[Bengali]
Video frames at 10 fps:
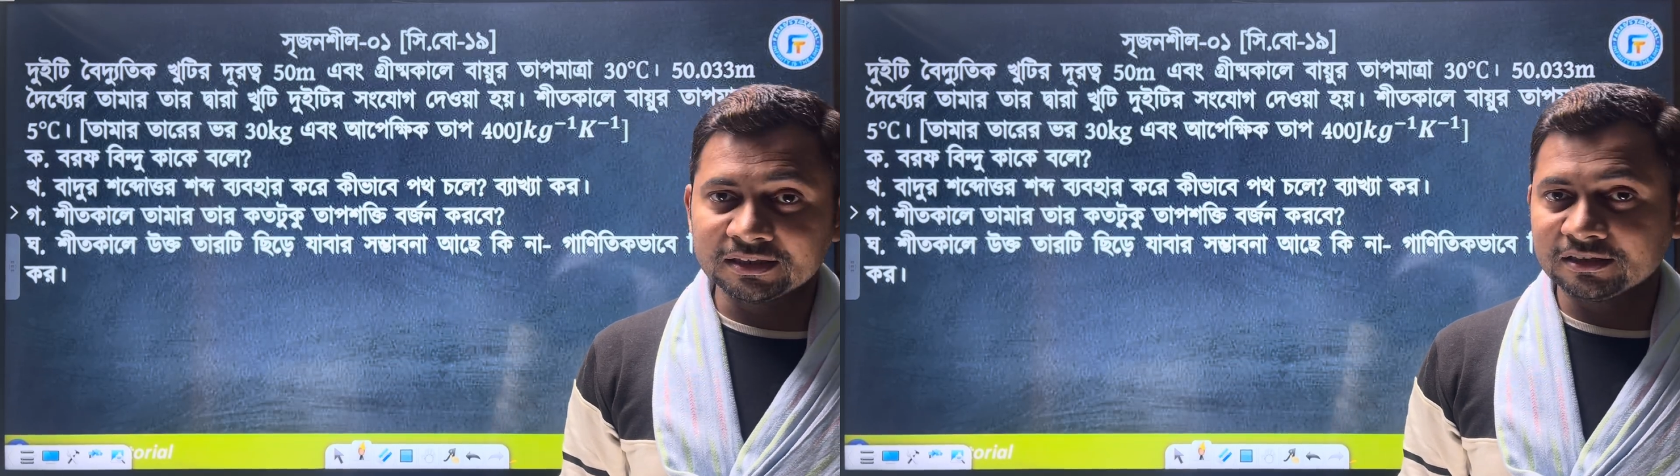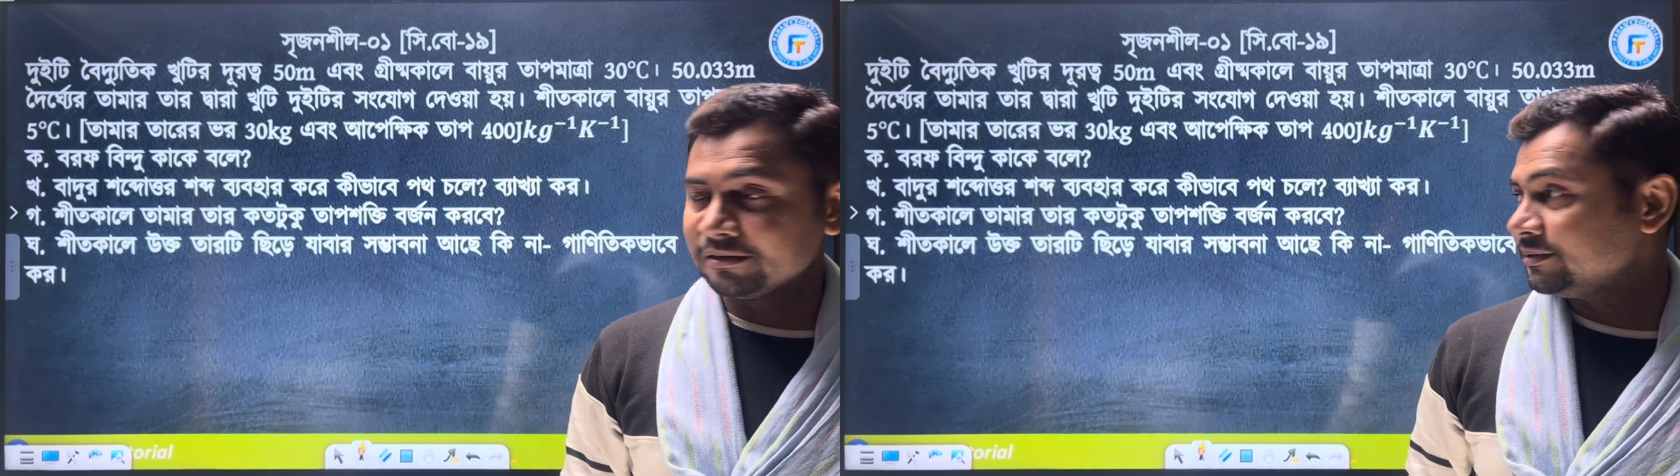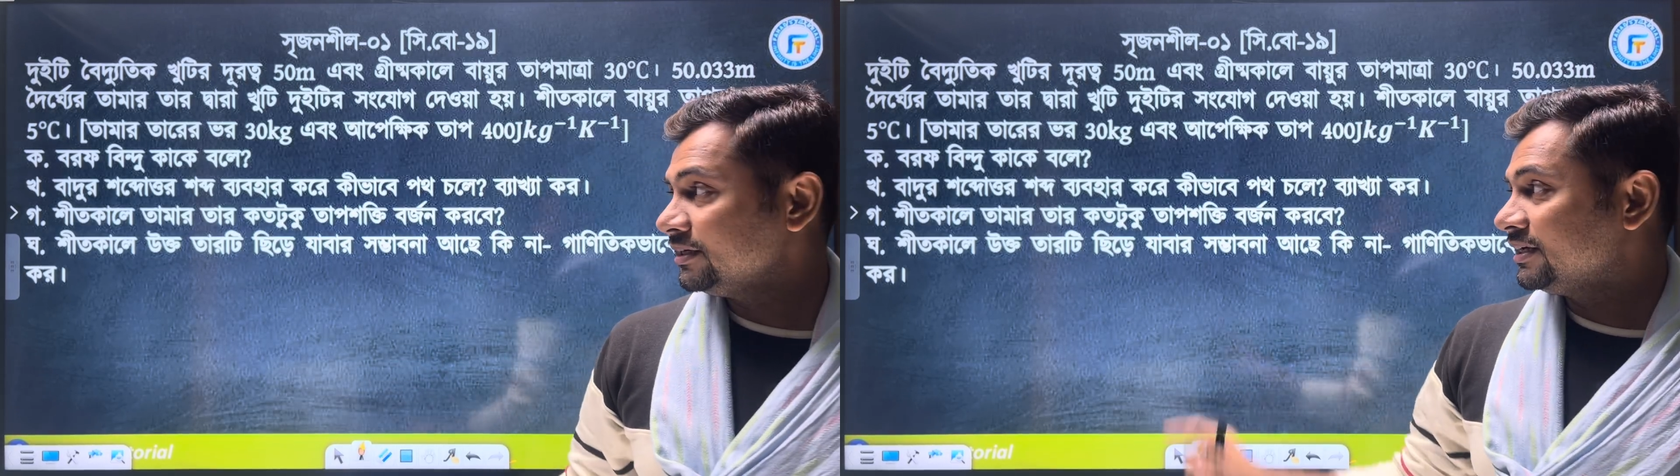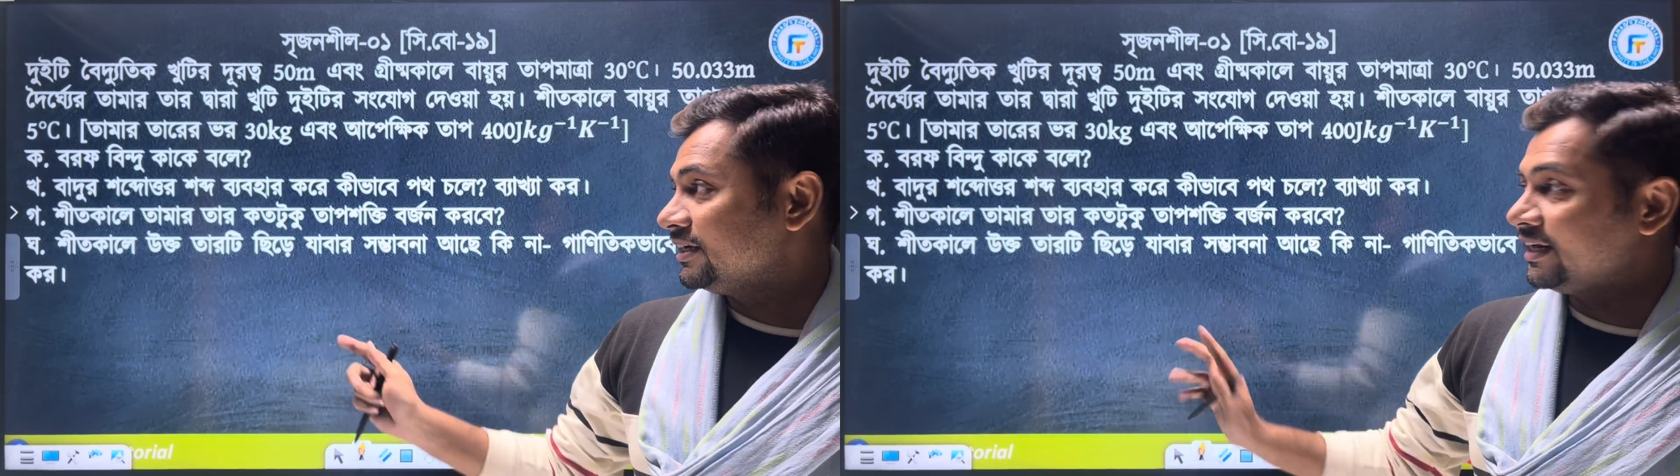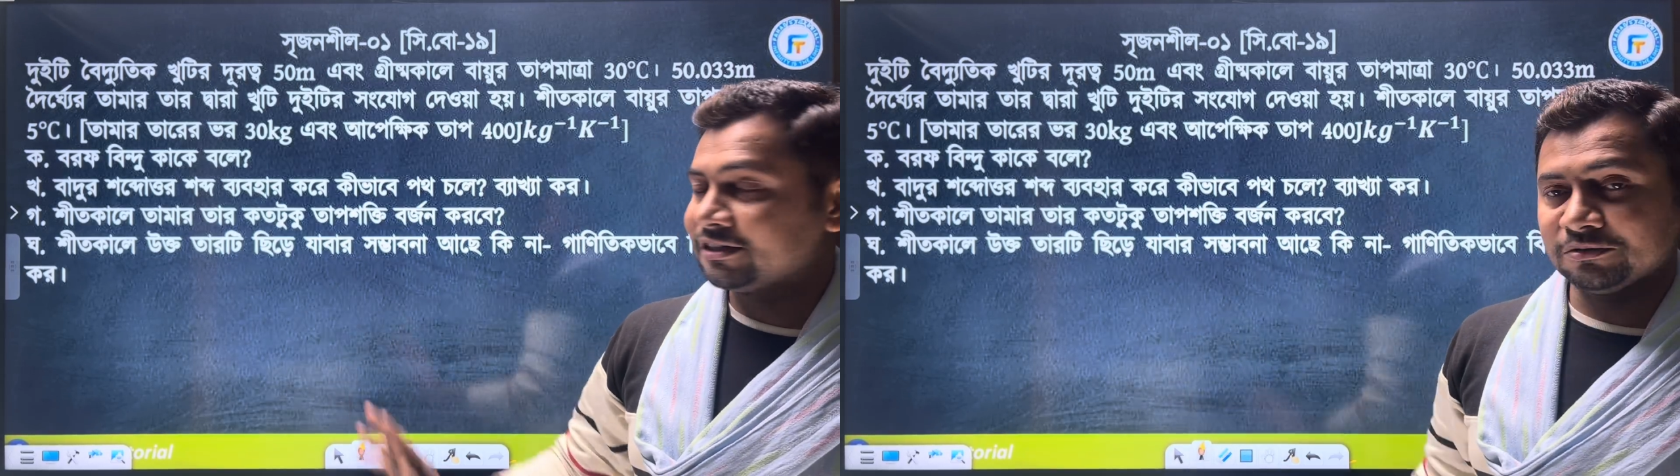দিতে হবে
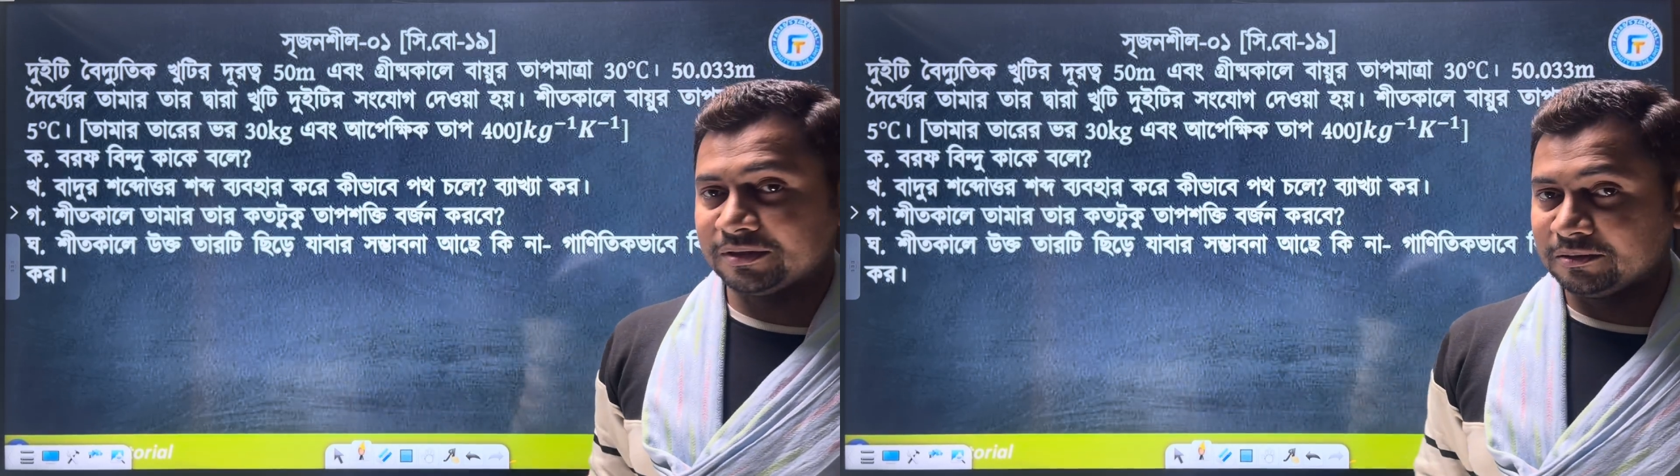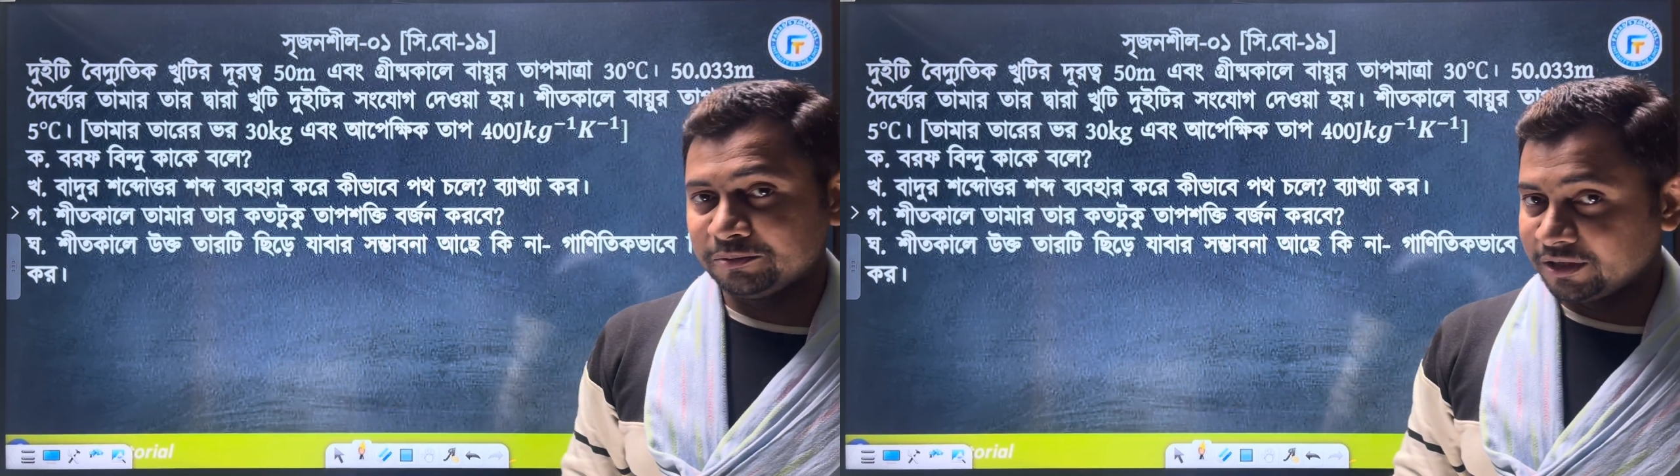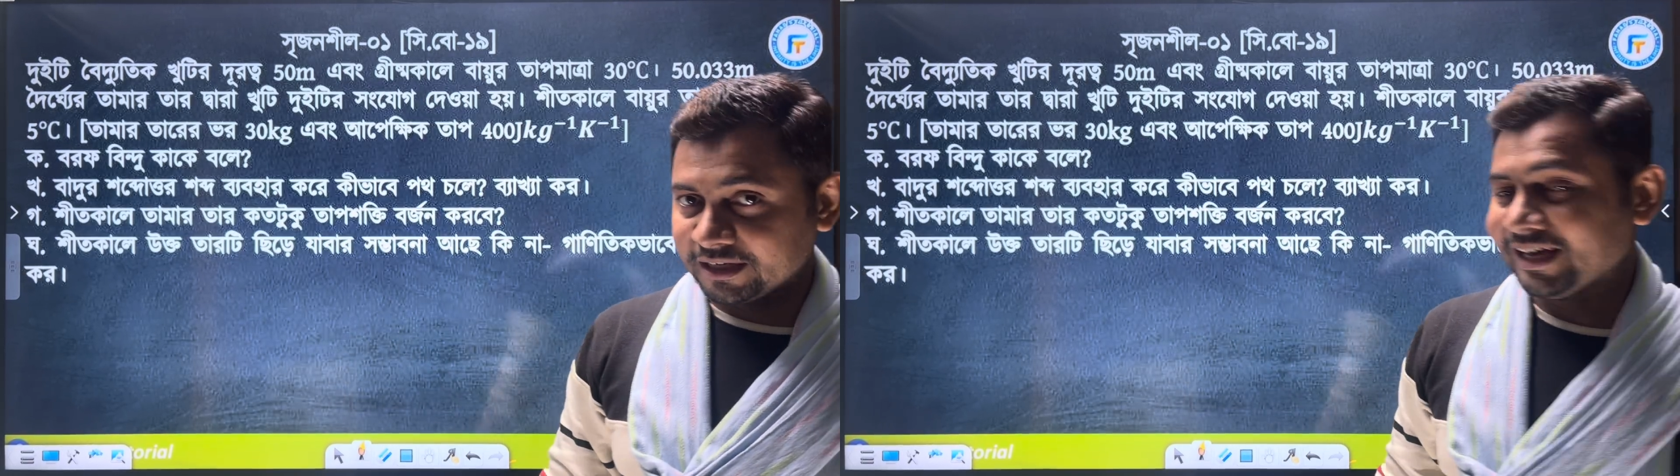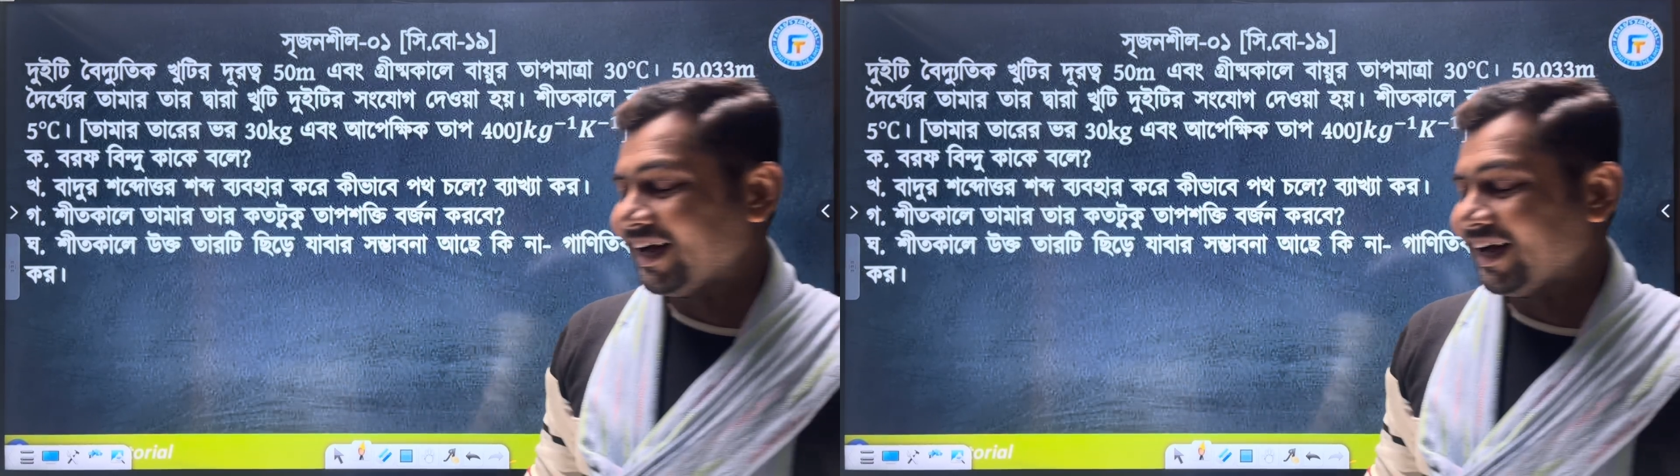এটা তোমাদের পরীক্ষায়